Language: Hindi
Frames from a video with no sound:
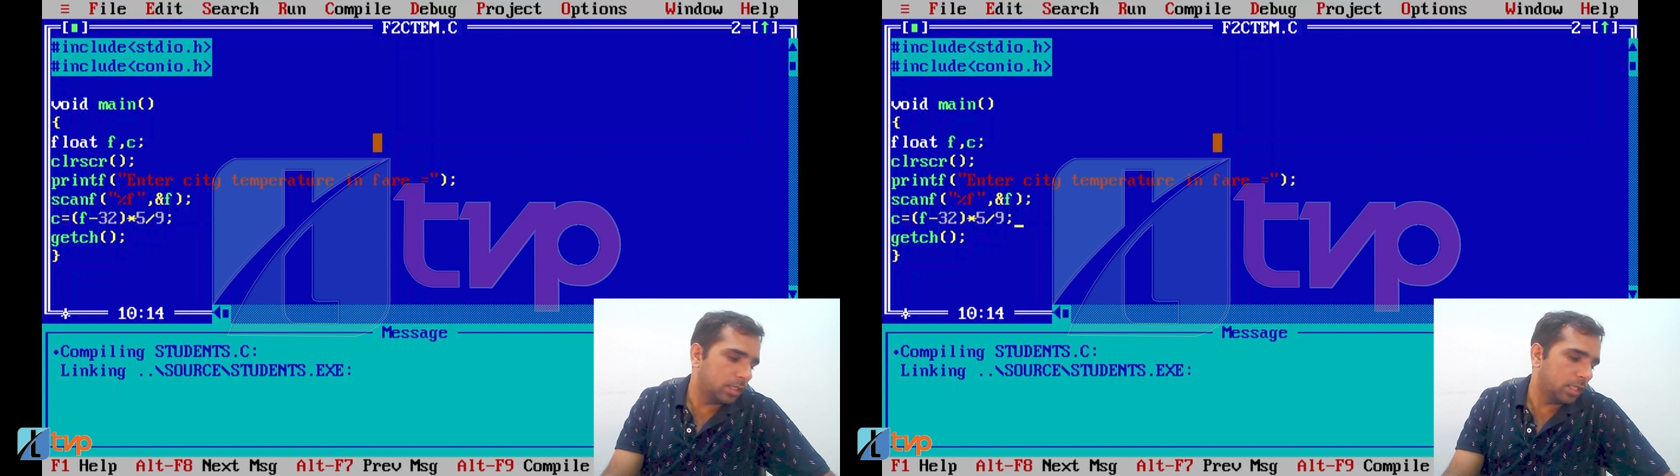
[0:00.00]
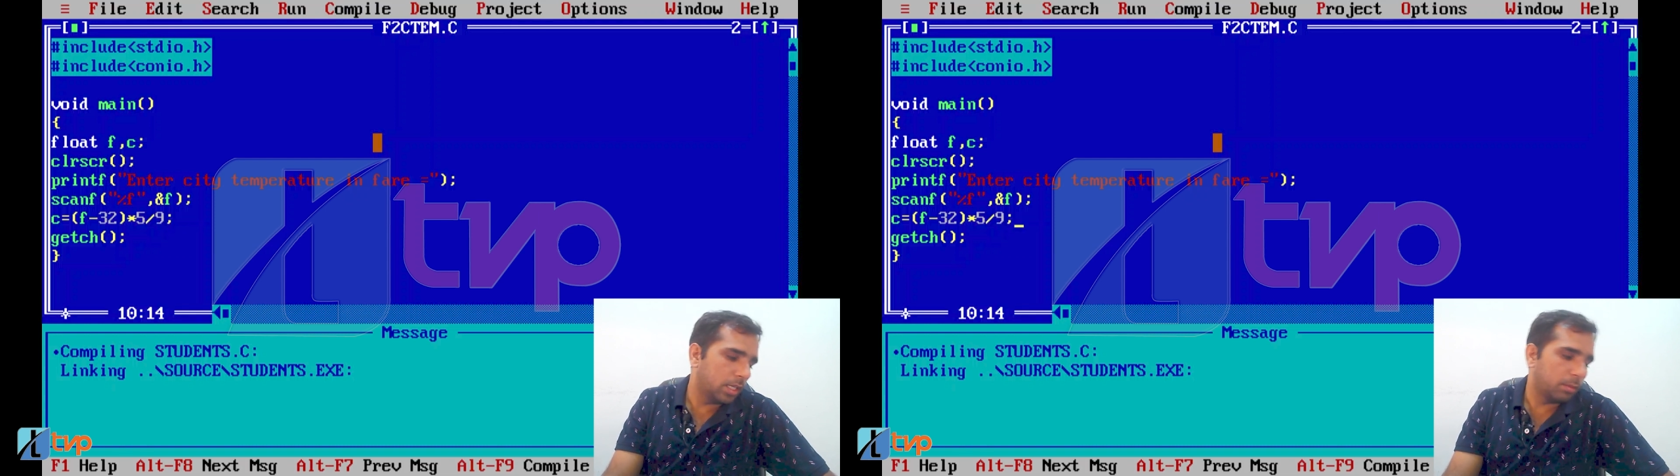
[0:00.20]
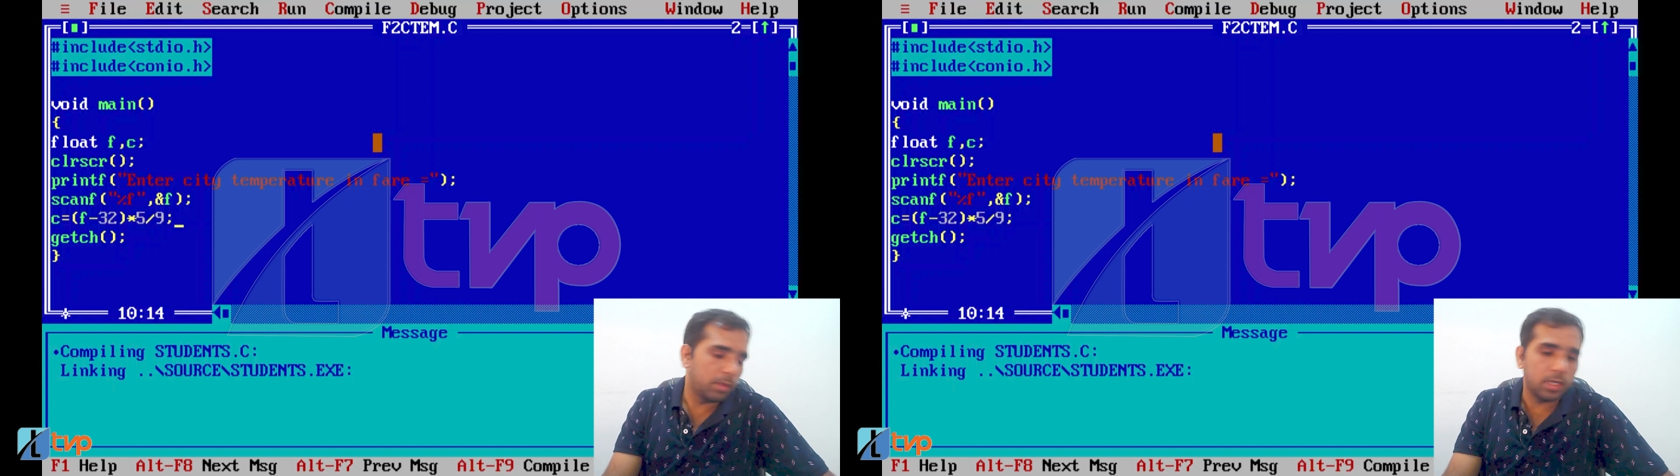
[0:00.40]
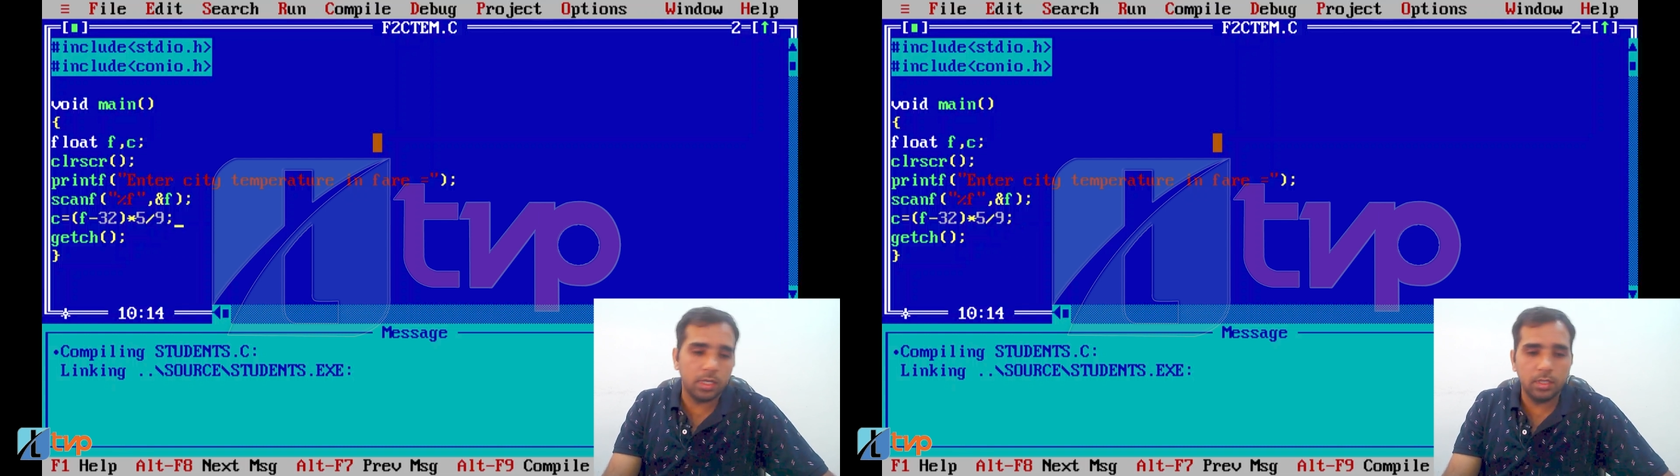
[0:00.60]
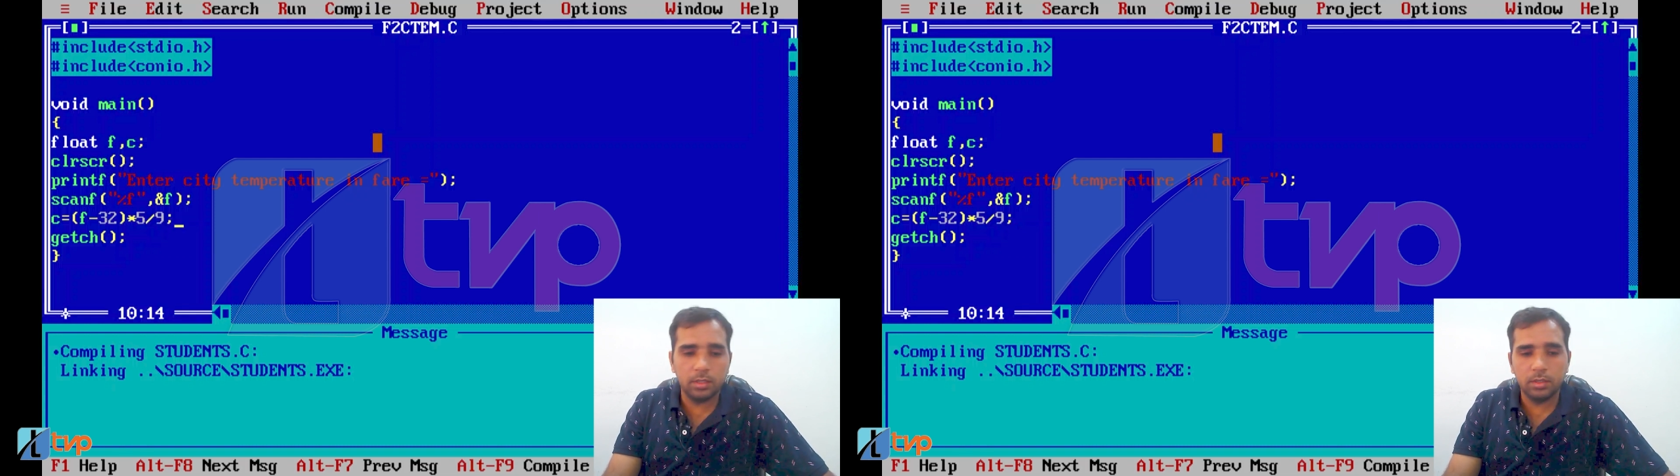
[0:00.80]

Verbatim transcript: ये हमारा